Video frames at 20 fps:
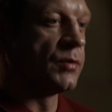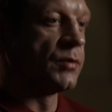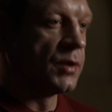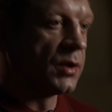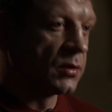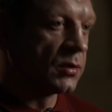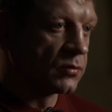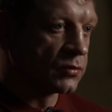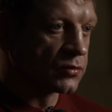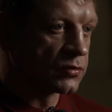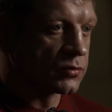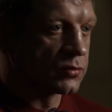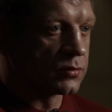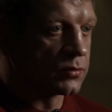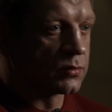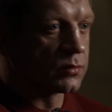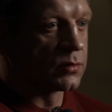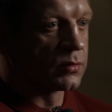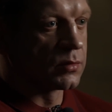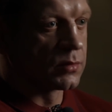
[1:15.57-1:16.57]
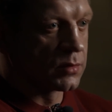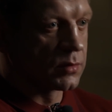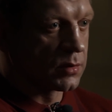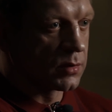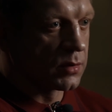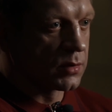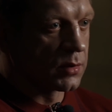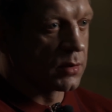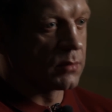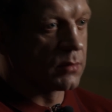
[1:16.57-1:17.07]
девушку э,
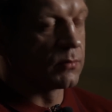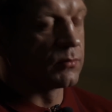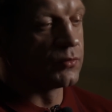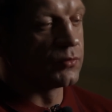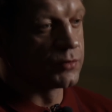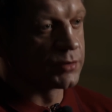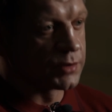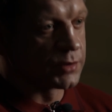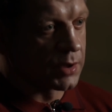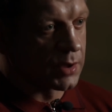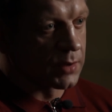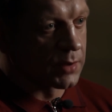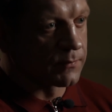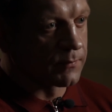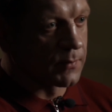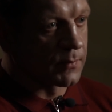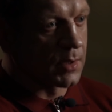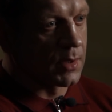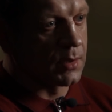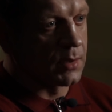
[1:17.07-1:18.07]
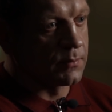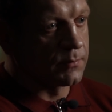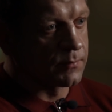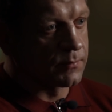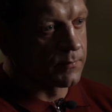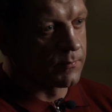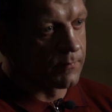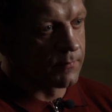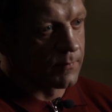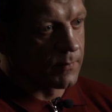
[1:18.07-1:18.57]
мужья, да?
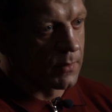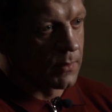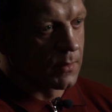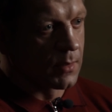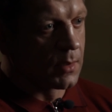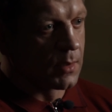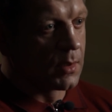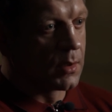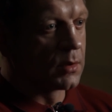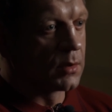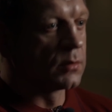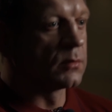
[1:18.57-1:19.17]
В жены.